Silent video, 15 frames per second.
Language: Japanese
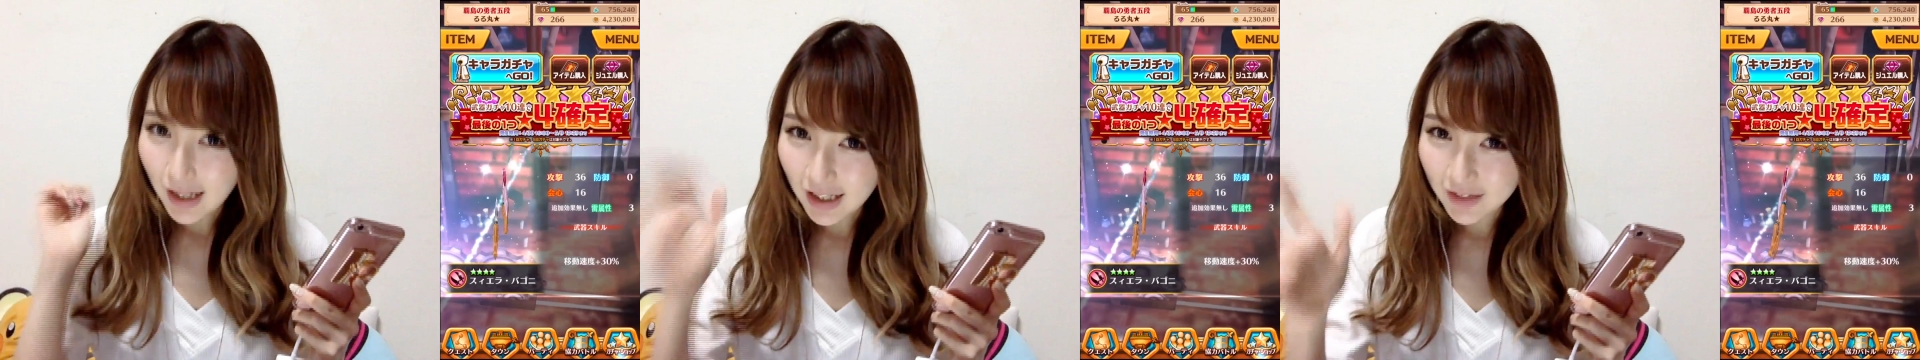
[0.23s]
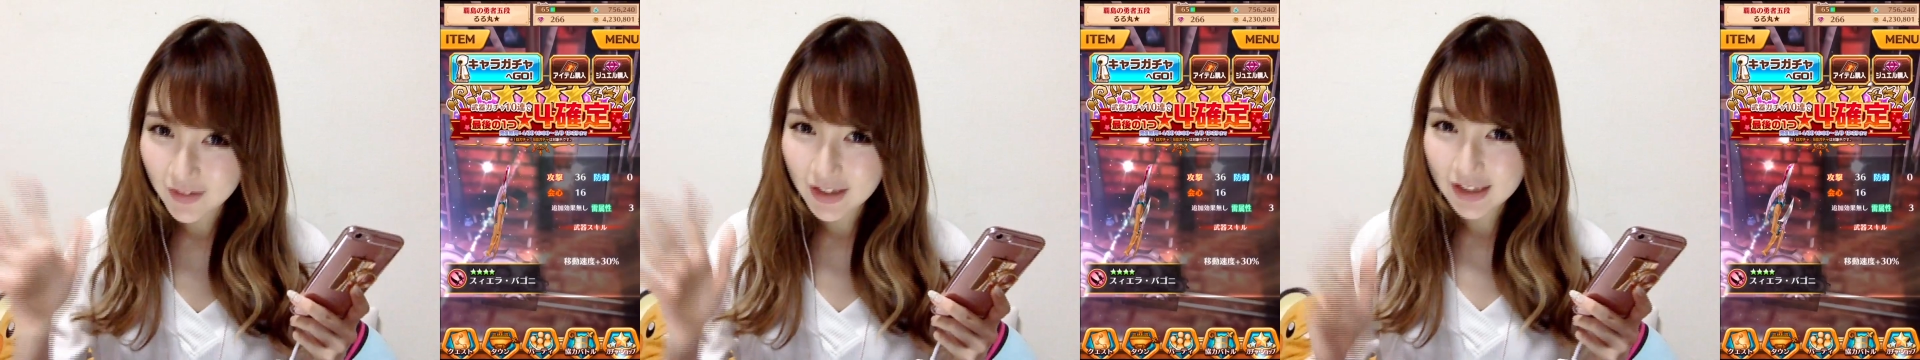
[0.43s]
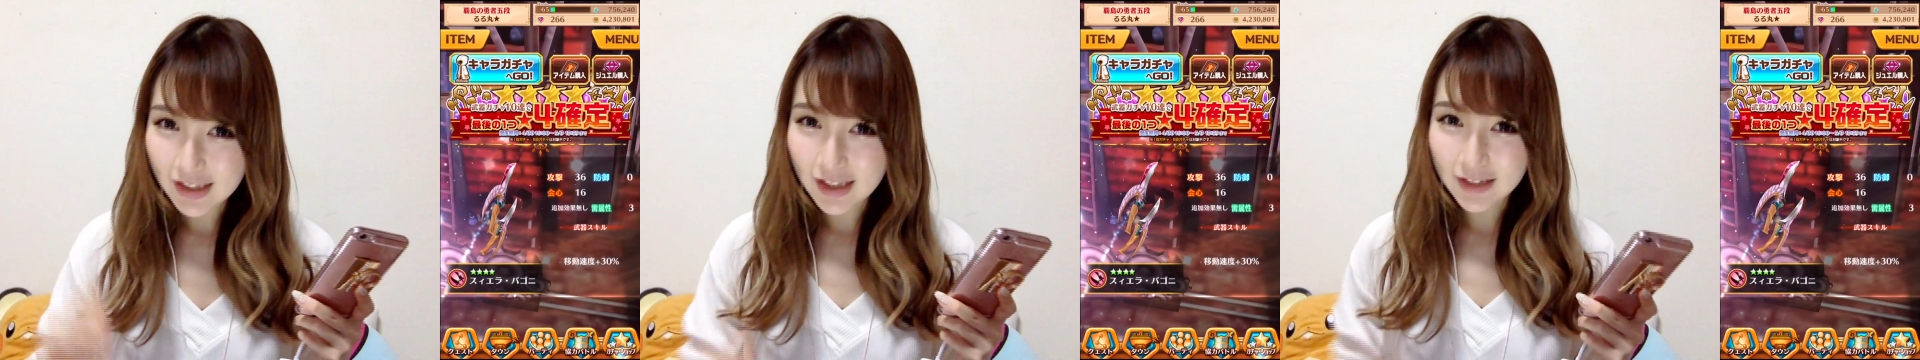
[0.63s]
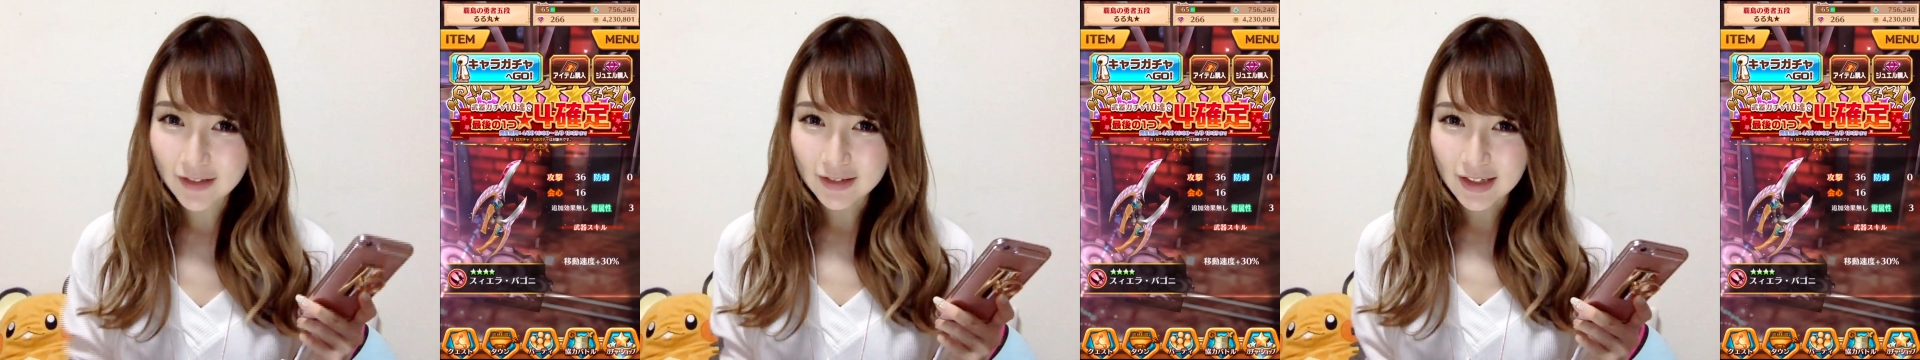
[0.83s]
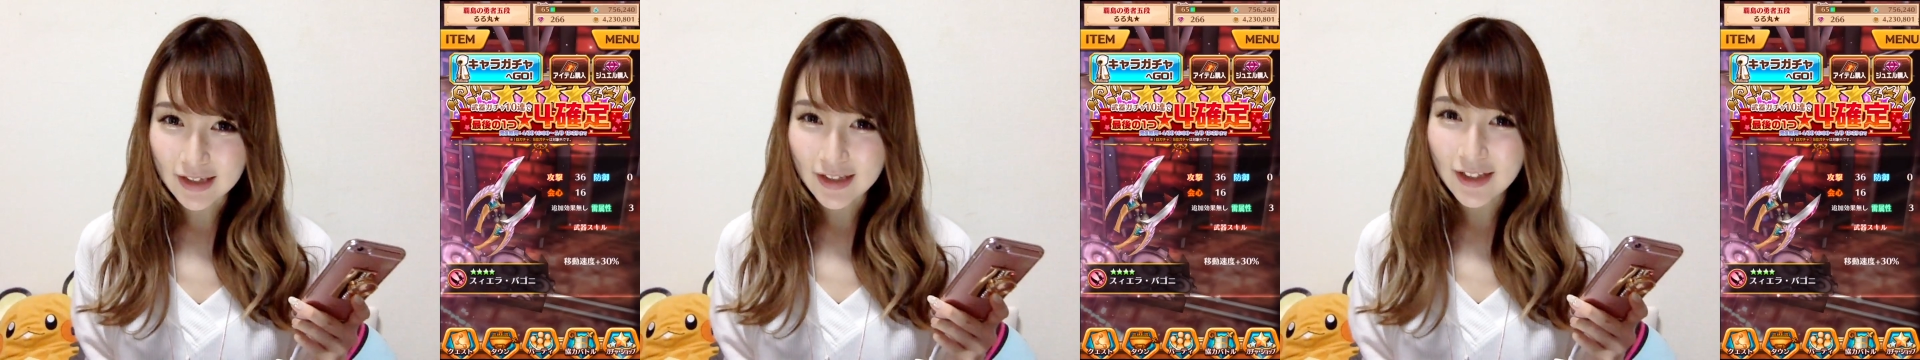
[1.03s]
はい、皆さん、
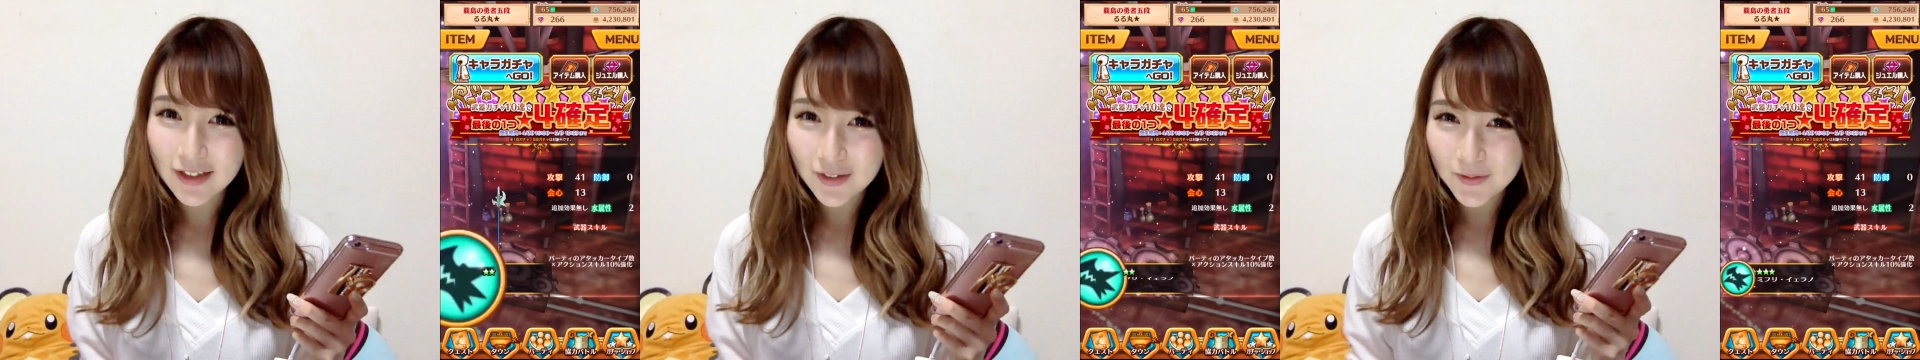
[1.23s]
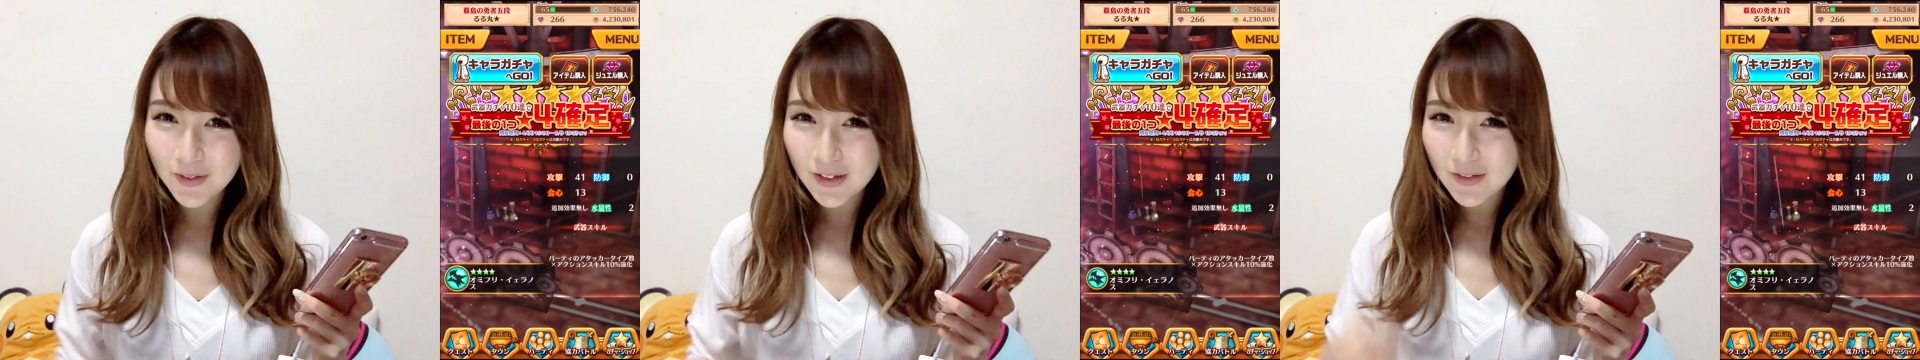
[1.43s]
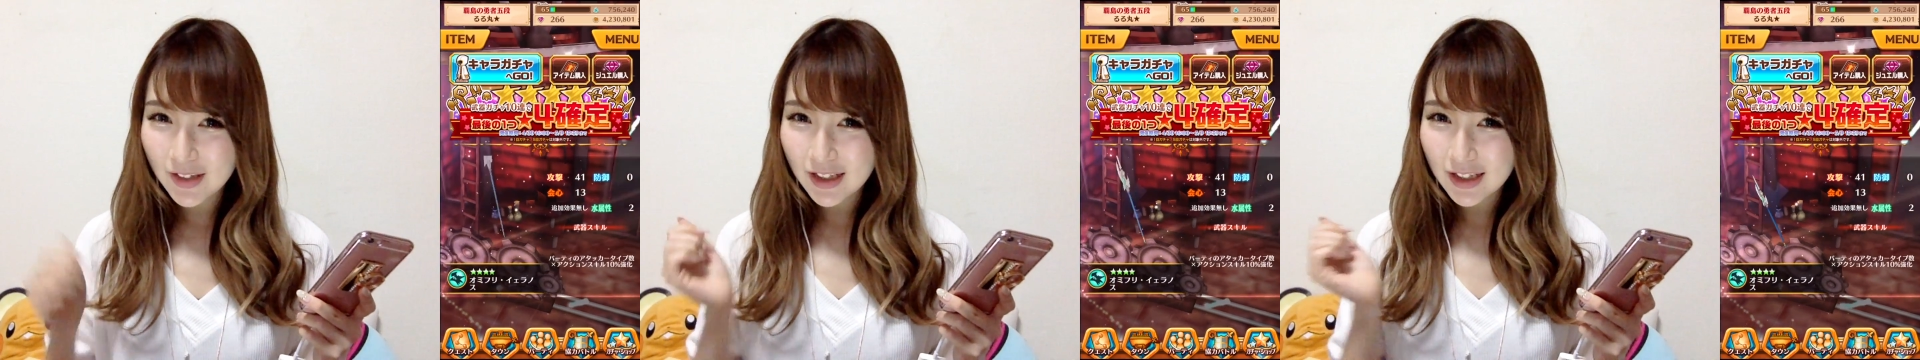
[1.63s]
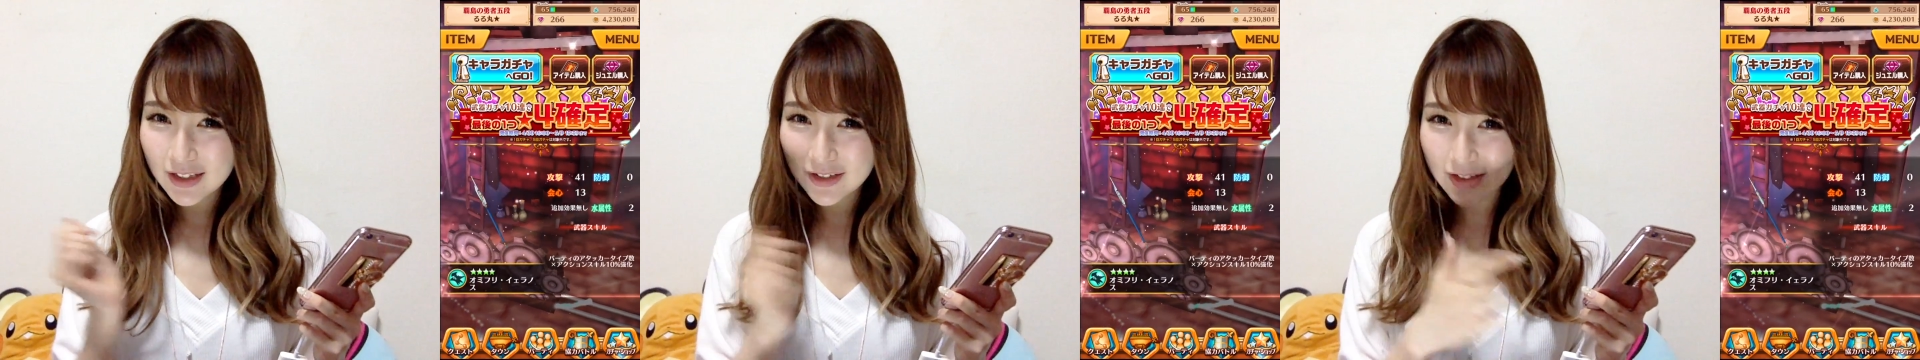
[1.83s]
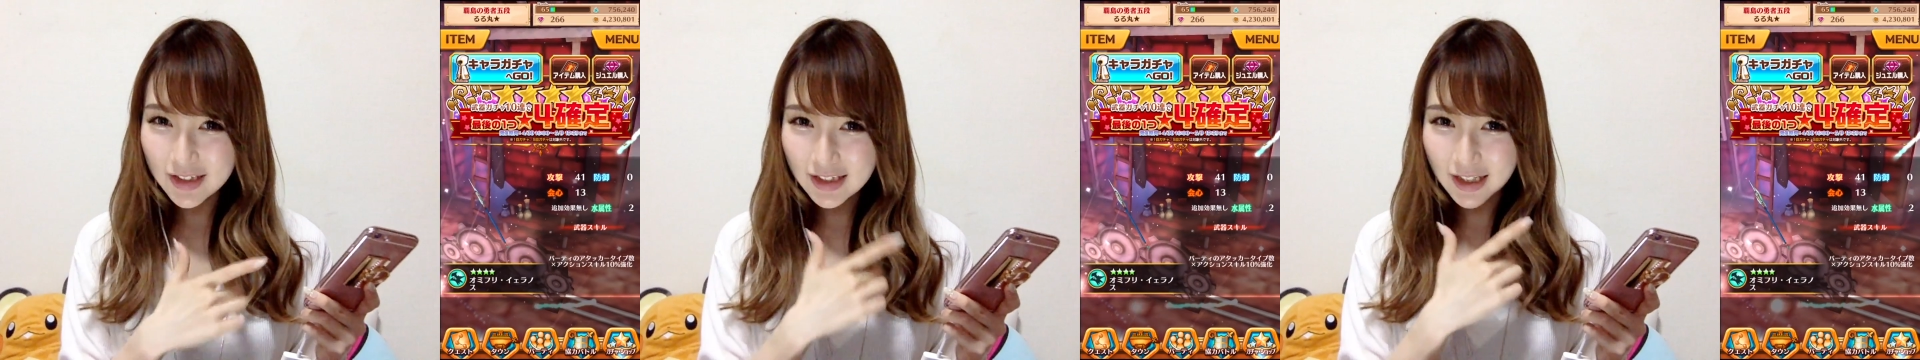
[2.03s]
こんにちは。こんばんは。
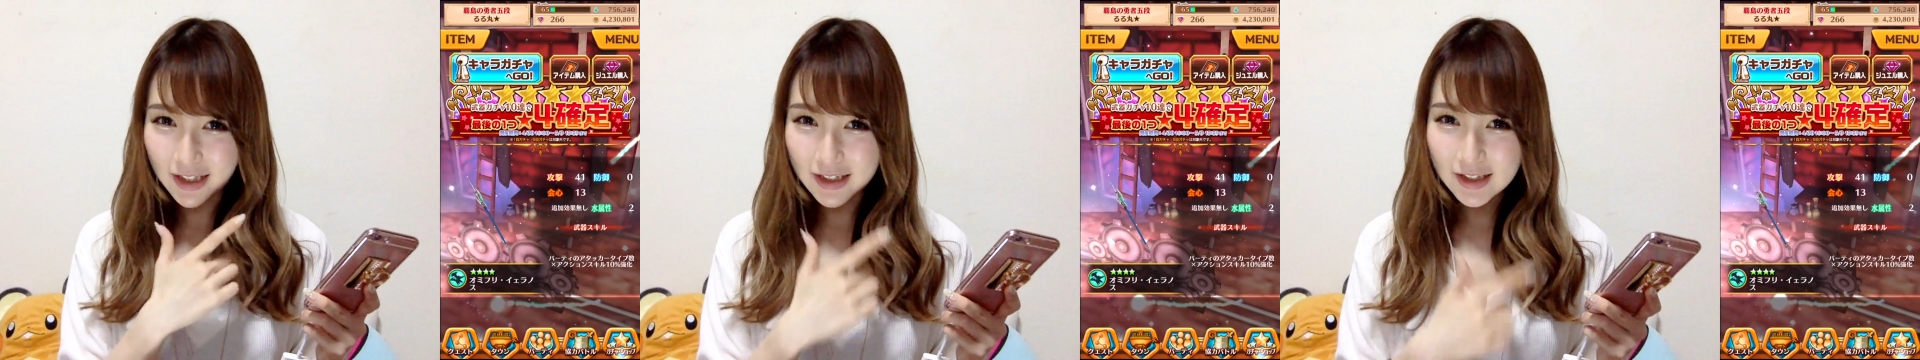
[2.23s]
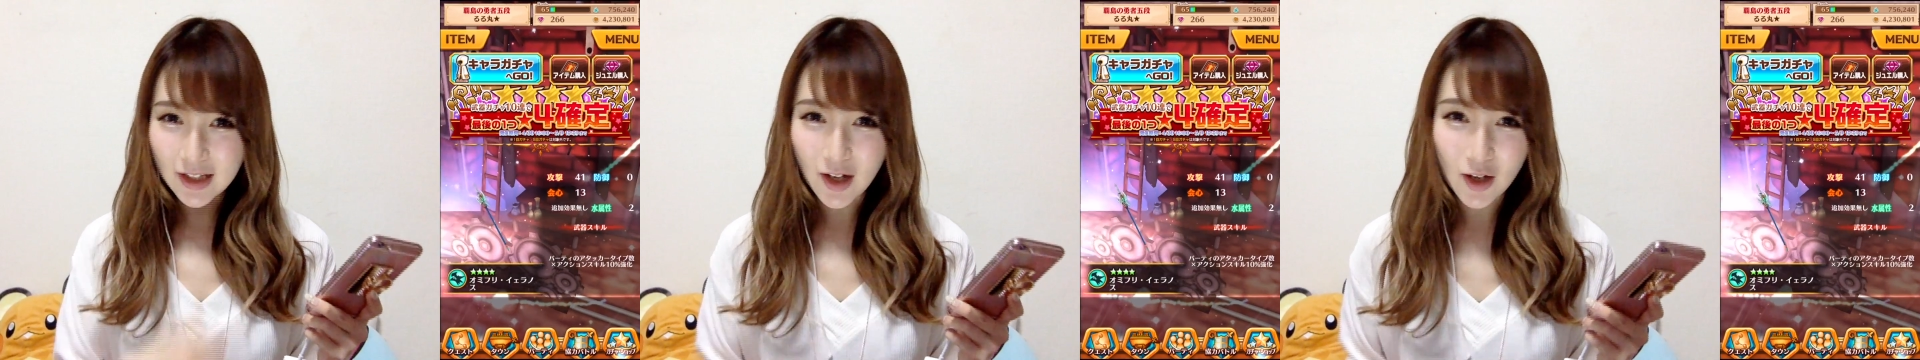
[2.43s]
ルルシです。